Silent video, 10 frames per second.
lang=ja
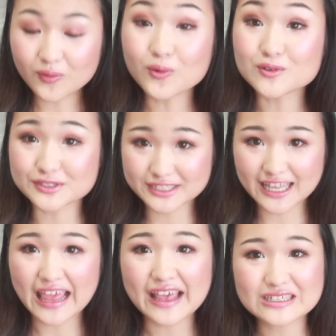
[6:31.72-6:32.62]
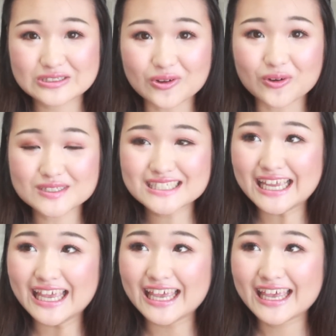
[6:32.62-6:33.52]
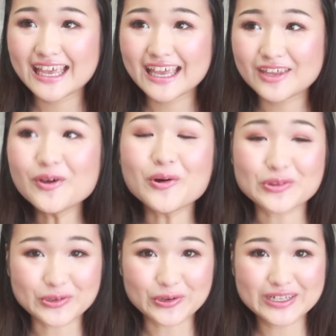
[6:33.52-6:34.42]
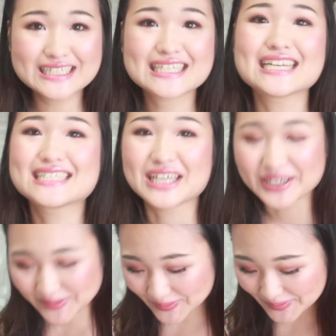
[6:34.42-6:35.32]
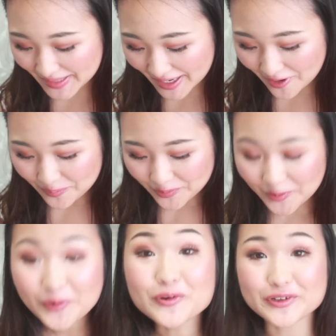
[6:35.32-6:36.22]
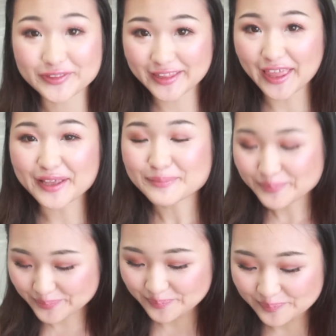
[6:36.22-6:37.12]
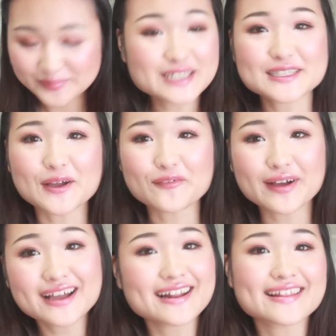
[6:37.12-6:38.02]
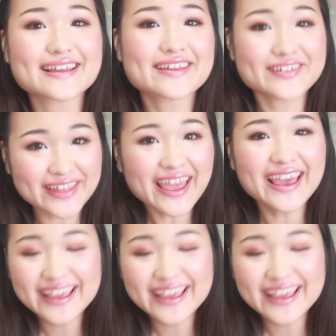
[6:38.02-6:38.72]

多くてそうつけようと意識していることが多くて、うん、なぜかわからないけどね